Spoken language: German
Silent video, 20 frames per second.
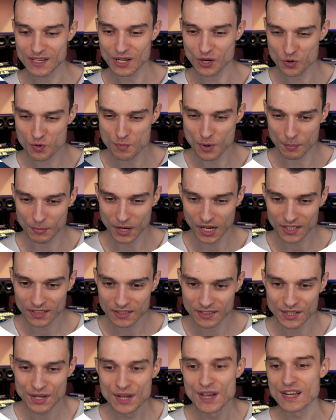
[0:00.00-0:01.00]
darüber
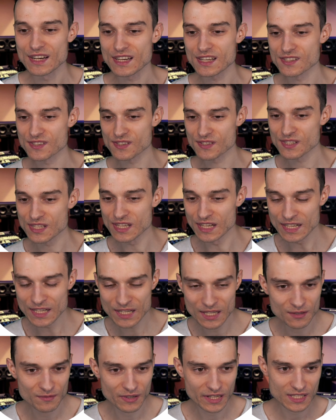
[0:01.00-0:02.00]
machen, dass es hier
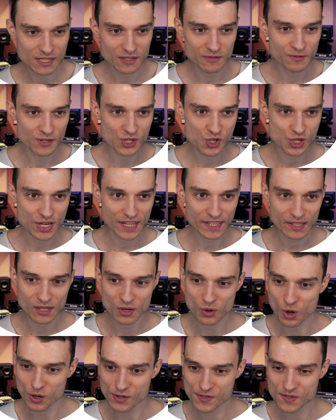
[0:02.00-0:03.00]
irgendwelche
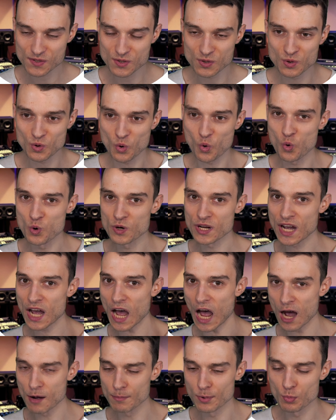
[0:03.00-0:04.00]
versteckten Kosten oder
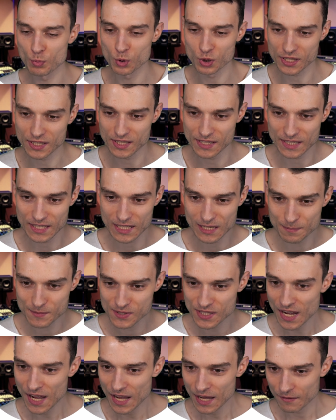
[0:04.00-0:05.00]
Abo-Modelle
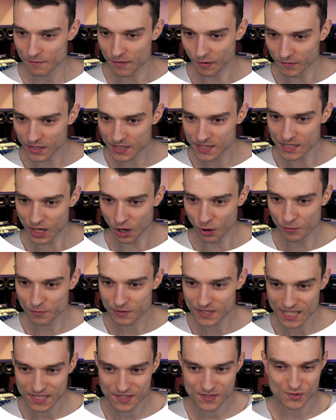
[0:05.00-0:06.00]
gibt. Wenn wir hier auf
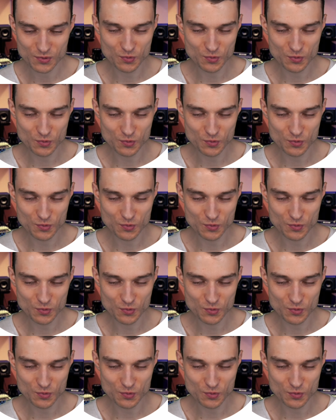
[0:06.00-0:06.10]
Jetzt